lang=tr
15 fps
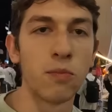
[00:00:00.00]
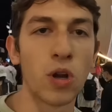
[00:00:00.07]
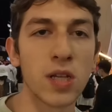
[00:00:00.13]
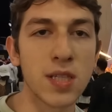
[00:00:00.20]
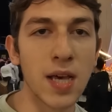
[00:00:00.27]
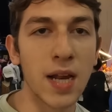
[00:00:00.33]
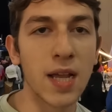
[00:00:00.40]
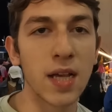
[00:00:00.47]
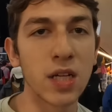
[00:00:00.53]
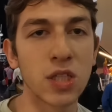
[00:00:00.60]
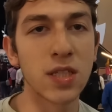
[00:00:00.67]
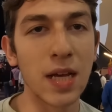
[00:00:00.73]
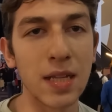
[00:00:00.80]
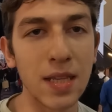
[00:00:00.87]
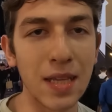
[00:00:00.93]
Burası
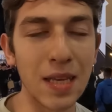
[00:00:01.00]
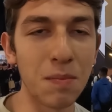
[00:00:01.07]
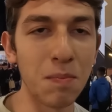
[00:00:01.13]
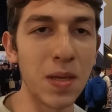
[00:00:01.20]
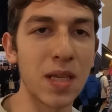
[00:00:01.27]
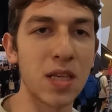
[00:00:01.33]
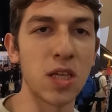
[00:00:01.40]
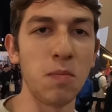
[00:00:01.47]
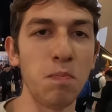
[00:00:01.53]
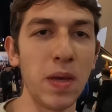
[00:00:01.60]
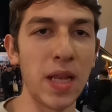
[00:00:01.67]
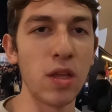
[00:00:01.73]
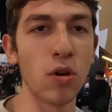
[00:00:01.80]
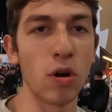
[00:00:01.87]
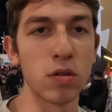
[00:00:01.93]
arkadaşlar 22
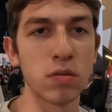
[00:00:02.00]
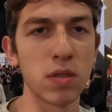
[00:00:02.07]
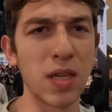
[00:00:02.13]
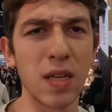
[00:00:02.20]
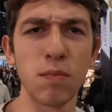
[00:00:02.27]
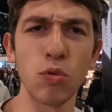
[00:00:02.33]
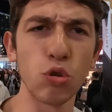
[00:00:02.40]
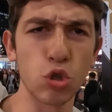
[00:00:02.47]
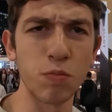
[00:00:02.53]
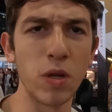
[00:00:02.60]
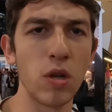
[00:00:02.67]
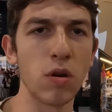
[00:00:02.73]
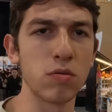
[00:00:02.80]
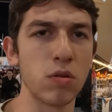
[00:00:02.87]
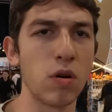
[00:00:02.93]
milyon, 23
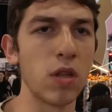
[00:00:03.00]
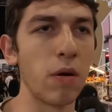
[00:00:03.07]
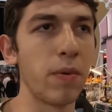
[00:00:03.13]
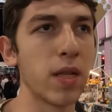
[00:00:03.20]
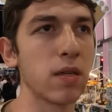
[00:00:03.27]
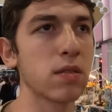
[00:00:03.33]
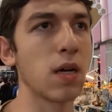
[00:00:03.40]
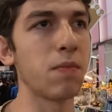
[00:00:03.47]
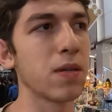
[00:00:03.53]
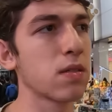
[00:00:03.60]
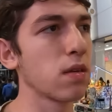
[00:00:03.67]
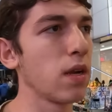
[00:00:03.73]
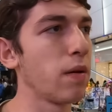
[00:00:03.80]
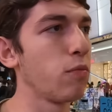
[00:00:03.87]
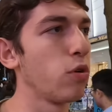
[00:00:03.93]
milyon da olabilir tam
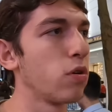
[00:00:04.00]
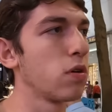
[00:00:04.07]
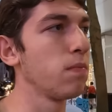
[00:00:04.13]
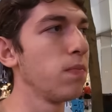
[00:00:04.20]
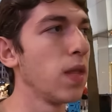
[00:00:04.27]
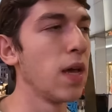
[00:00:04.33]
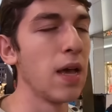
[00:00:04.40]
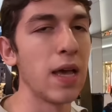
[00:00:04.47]
hatırlamıyorum.